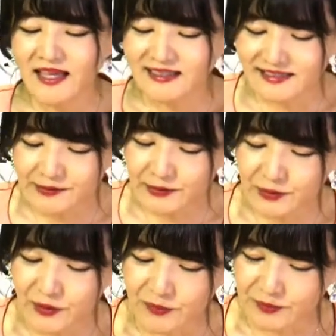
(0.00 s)
二度
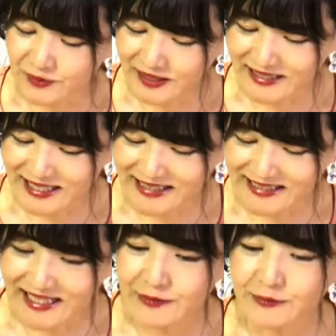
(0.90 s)
と戻れない
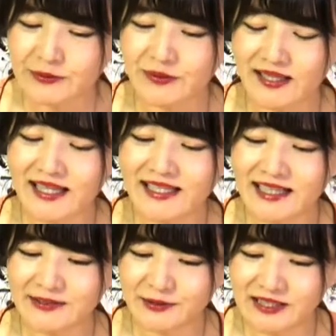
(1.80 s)
過去の映
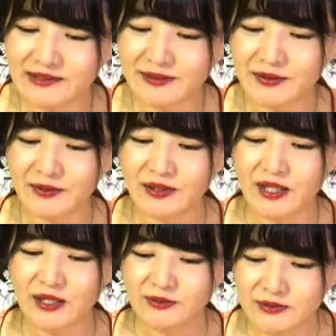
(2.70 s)
画の日々を
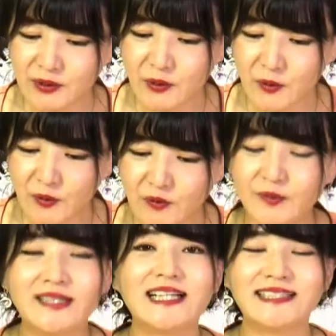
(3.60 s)
ふと
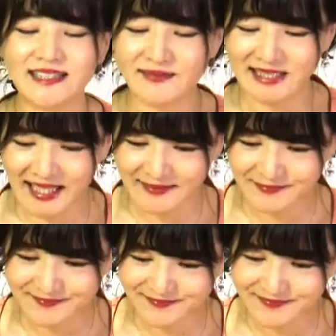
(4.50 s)
思い出してみた。
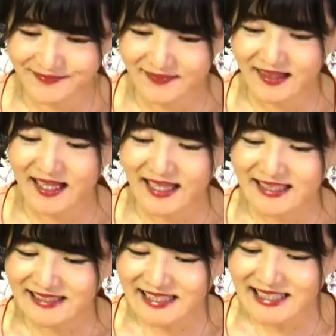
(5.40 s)

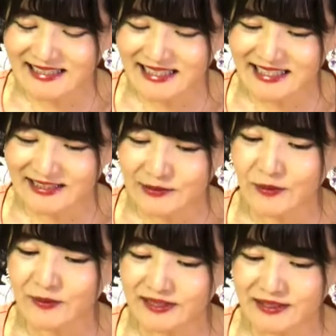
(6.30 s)
しかしそ
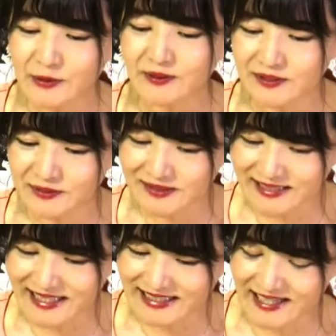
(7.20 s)
こに鳥の
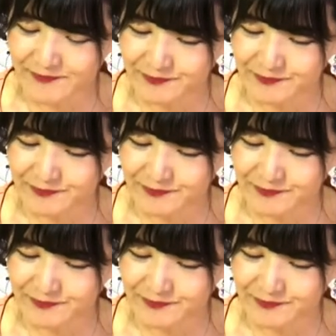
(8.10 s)
姿、